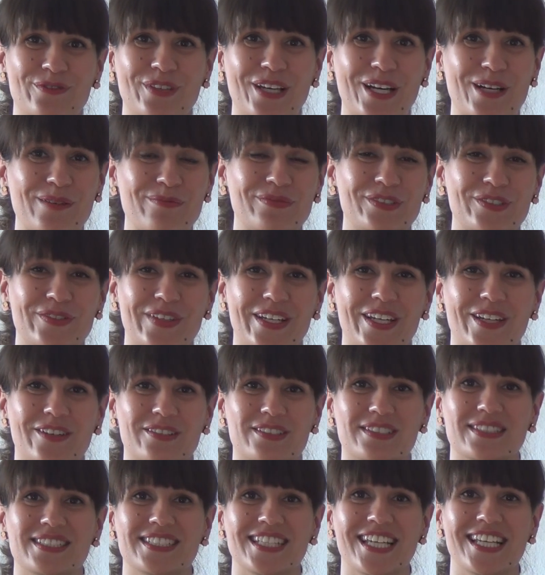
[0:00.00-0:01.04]
Wir haben
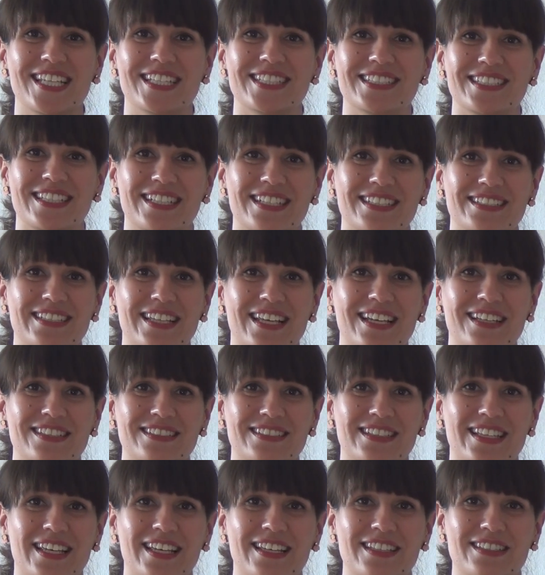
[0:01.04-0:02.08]
2016 das
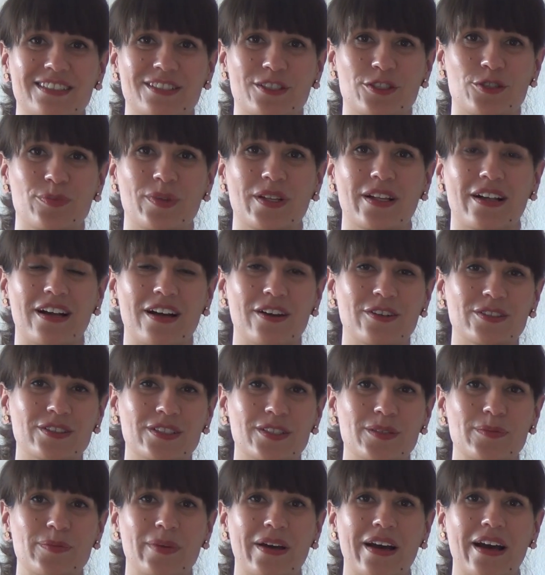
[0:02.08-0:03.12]
erste Exit-Spiel
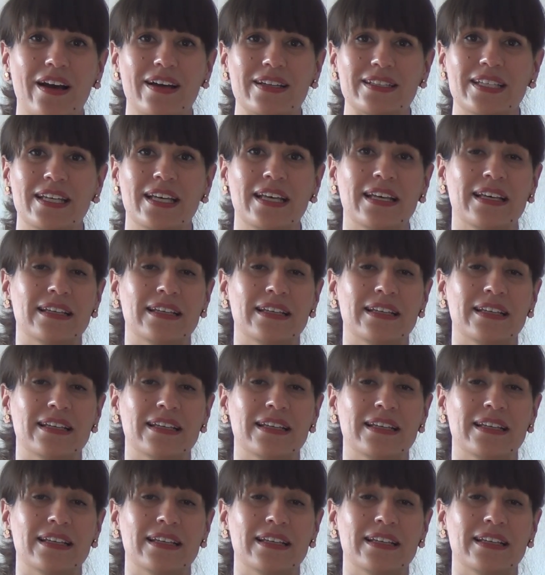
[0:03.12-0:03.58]
rausgebracht,